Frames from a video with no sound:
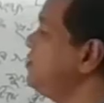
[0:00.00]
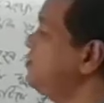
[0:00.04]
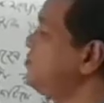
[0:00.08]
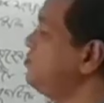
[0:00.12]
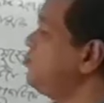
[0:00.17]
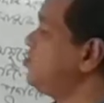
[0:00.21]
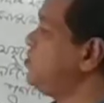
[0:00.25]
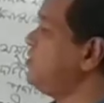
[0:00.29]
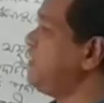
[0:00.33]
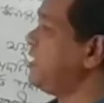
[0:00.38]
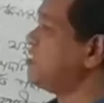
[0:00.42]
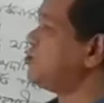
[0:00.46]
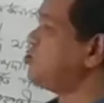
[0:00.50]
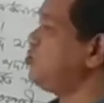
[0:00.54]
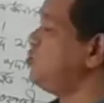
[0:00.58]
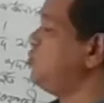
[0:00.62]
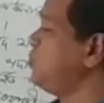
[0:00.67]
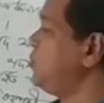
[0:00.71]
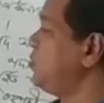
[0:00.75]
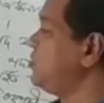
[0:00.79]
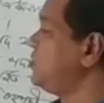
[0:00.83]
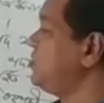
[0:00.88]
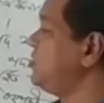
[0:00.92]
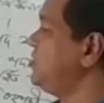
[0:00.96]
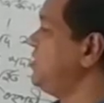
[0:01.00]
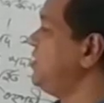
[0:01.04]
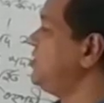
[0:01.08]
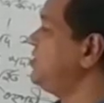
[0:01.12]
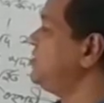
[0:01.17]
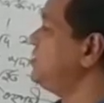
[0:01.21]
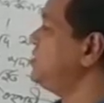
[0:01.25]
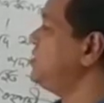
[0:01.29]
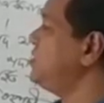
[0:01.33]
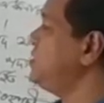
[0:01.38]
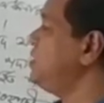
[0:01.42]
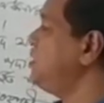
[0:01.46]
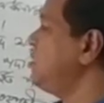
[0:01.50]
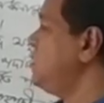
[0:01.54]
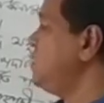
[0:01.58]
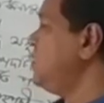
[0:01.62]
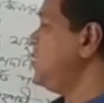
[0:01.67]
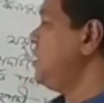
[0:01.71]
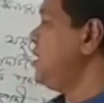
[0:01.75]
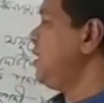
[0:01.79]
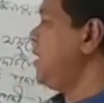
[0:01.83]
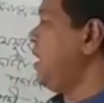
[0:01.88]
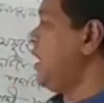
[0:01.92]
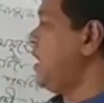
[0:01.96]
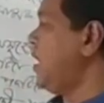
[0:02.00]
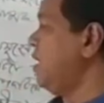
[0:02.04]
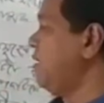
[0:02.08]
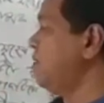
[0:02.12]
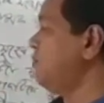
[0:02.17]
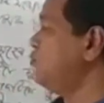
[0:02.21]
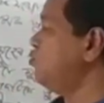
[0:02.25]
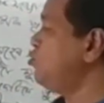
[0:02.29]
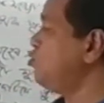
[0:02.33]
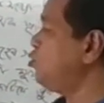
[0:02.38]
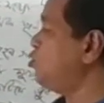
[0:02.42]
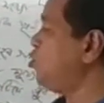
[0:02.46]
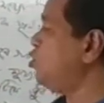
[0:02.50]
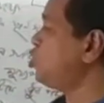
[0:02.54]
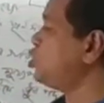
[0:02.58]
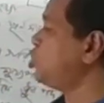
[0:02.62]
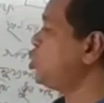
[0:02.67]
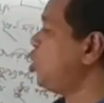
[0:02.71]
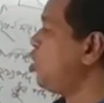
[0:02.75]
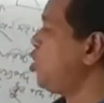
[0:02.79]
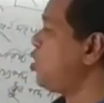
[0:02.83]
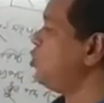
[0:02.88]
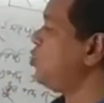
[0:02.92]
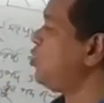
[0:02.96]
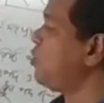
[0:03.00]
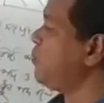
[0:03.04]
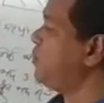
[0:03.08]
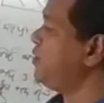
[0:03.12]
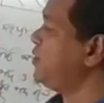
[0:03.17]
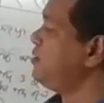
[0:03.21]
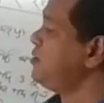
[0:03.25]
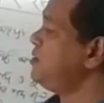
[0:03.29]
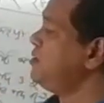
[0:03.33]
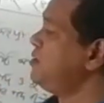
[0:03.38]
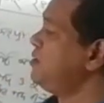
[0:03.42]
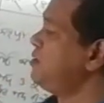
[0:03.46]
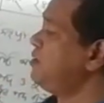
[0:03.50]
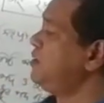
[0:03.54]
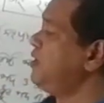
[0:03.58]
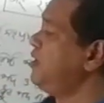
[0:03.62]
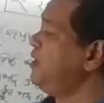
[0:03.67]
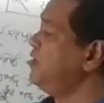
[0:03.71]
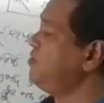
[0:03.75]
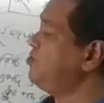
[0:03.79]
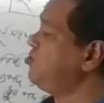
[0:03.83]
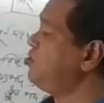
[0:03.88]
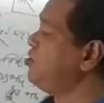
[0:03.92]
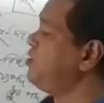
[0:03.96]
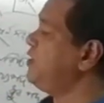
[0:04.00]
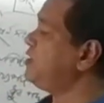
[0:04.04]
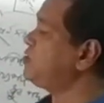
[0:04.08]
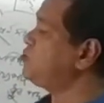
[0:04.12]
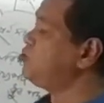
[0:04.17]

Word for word: থ্রি এক্স টু দি পাওয়ার সিক্স আর মুখ্য সহগ হবে এই থ্রি এক্স